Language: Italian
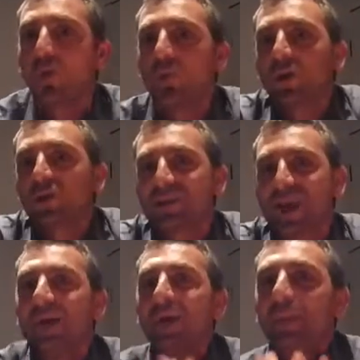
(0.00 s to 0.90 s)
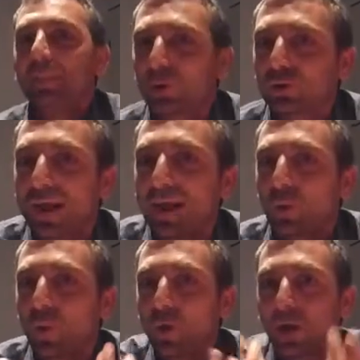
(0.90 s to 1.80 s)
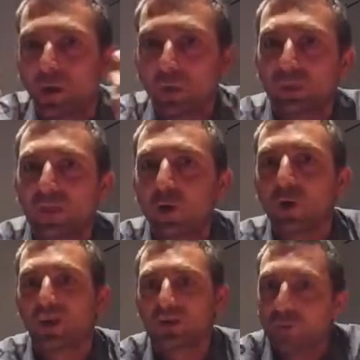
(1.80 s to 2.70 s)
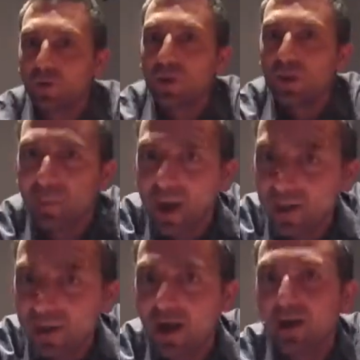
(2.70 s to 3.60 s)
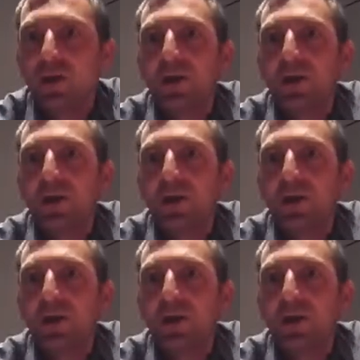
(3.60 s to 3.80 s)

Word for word: comunque sia portare quello che non ti dico che è Wikipedia,